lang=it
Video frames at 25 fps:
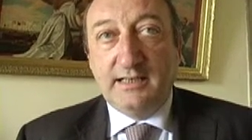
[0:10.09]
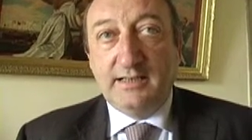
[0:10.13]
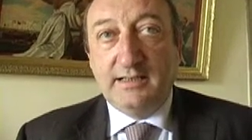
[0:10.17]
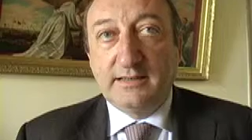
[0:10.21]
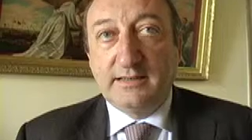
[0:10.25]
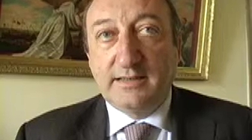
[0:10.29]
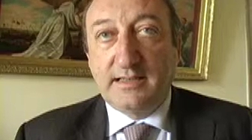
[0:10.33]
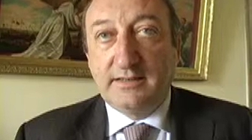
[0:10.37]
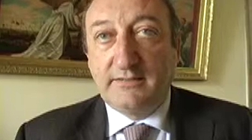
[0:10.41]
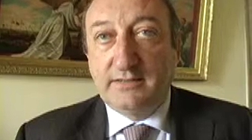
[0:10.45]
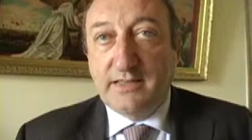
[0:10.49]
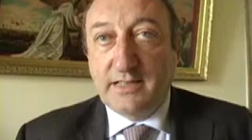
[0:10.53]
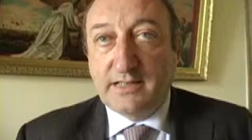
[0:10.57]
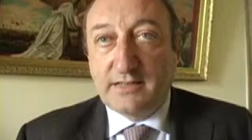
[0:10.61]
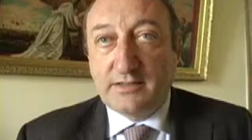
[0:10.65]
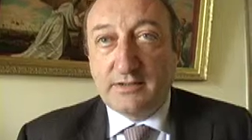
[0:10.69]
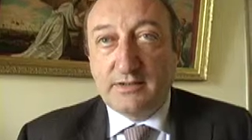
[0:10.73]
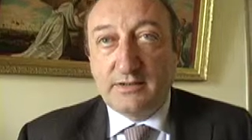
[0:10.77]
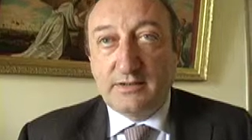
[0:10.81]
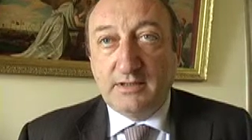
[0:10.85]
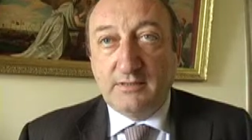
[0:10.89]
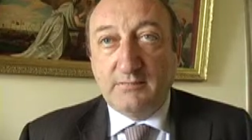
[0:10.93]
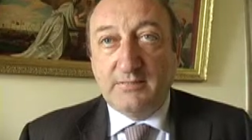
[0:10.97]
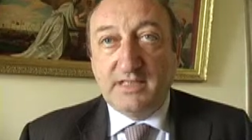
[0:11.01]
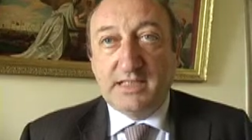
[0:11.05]

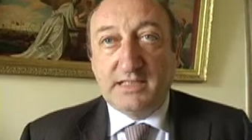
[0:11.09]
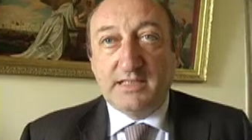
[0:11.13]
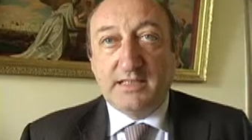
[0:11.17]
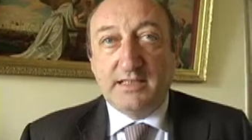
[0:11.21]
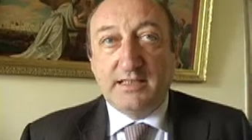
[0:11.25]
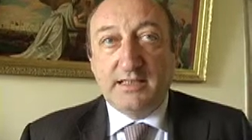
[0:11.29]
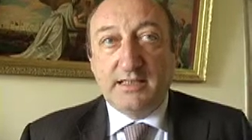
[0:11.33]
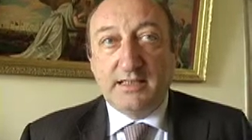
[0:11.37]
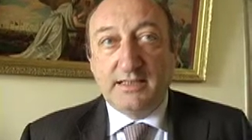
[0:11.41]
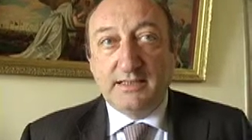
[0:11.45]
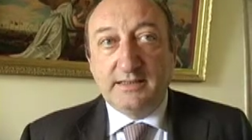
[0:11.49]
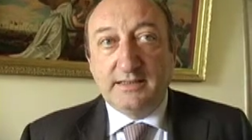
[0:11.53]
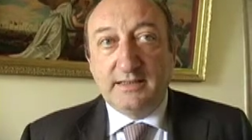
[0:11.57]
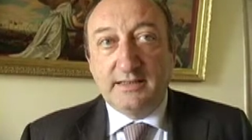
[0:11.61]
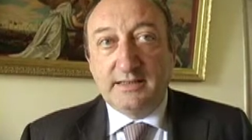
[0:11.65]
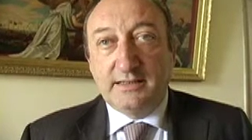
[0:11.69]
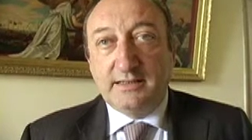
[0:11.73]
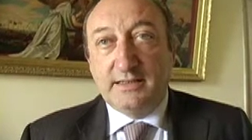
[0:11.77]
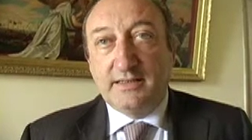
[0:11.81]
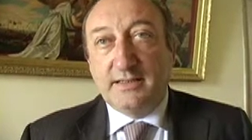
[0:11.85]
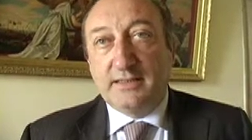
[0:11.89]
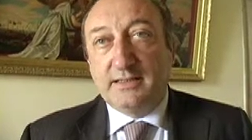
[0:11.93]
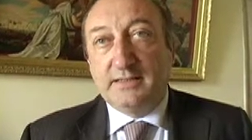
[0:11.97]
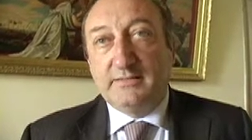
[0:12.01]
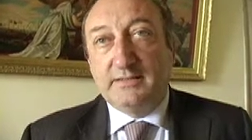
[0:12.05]
attraverso la messa in rete
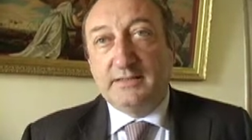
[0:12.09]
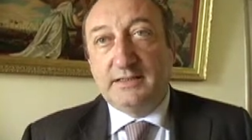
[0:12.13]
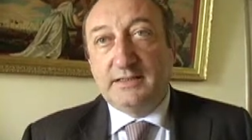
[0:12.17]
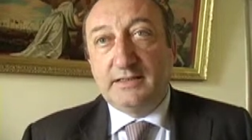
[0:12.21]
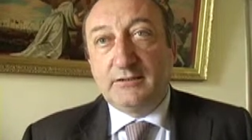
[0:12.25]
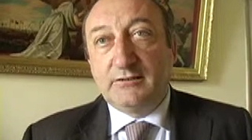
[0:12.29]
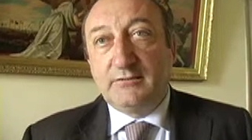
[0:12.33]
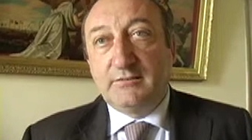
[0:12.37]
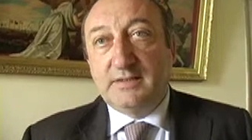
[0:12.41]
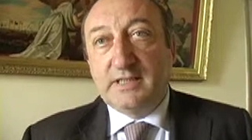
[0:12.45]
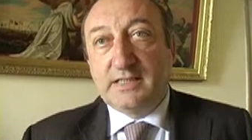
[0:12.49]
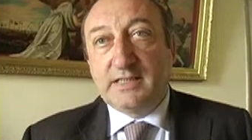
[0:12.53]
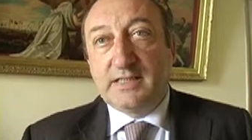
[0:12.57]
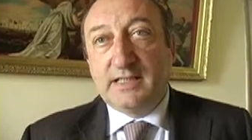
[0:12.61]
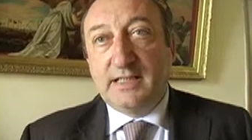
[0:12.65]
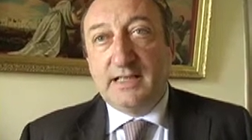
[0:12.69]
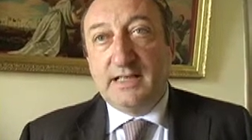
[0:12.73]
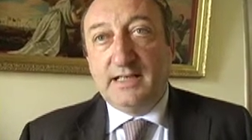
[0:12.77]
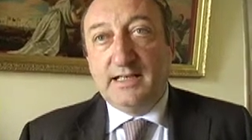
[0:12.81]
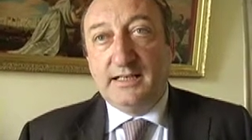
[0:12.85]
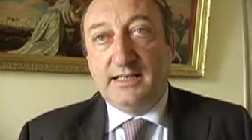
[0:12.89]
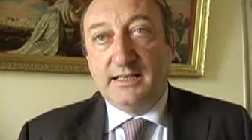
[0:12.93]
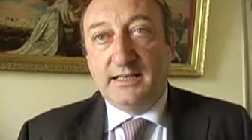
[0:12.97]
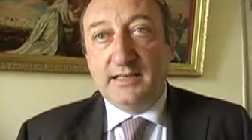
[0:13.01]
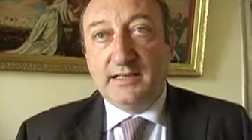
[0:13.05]
delle attività
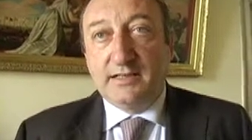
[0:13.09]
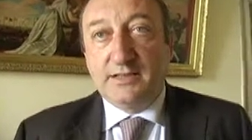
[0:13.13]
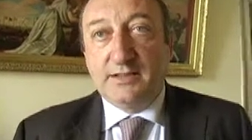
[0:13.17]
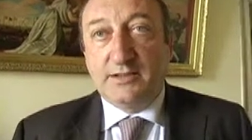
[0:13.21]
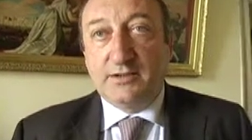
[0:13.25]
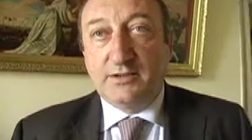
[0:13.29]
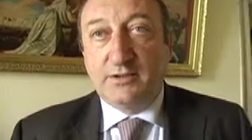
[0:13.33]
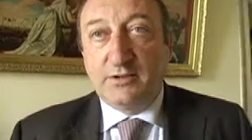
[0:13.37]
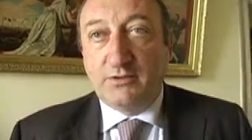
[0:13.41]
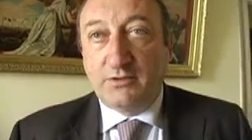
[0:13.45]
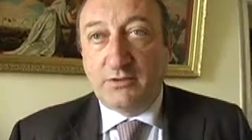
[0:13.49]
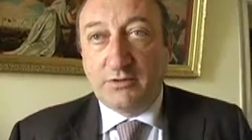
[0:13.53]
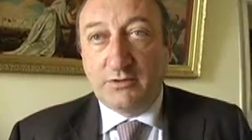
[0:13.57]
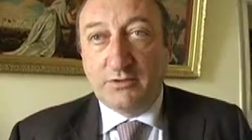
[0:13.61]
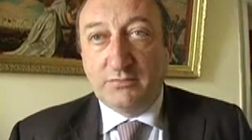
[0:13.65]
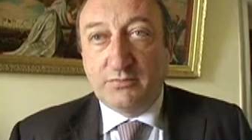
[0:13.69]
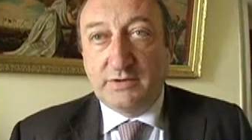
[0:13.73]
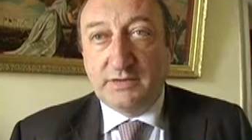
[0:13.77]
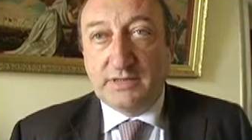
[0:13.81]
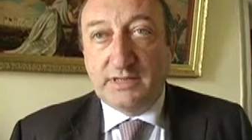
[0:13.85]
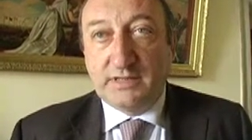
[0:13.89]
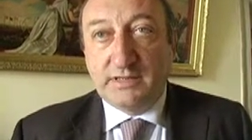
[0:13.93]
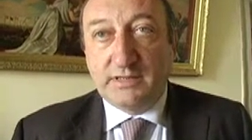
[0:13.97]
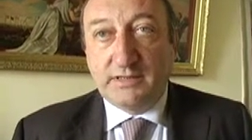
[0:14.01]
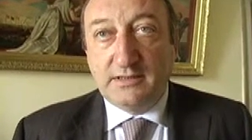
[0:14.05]
commerciali che ci sono su
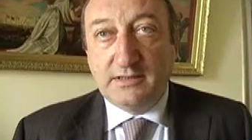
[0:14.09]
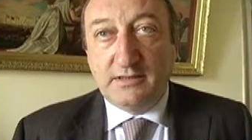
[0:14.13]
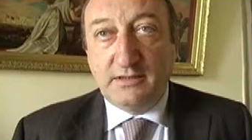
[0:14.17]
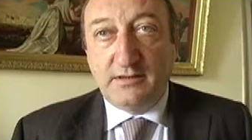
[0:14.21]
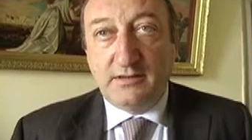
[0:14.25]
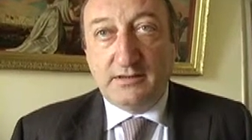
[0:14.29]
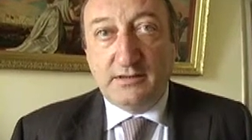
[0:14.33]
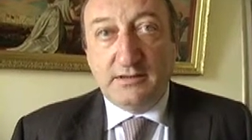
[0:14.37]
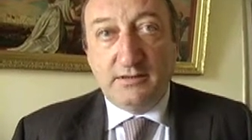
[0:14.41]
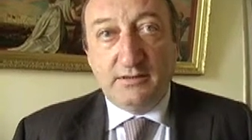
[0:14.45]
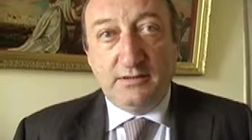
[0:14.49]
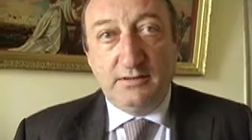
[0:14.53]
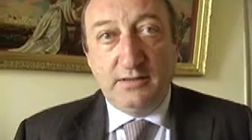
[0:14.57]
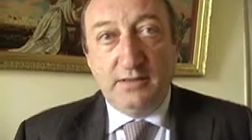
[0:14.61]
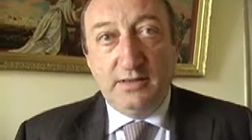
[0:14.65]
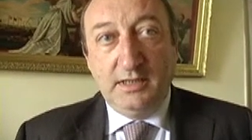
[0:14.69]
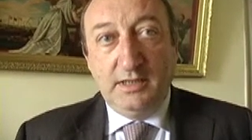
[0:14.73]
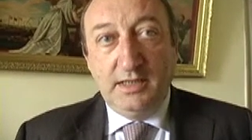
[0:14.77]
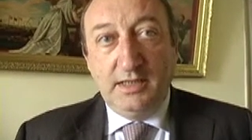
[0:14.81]
quel territorio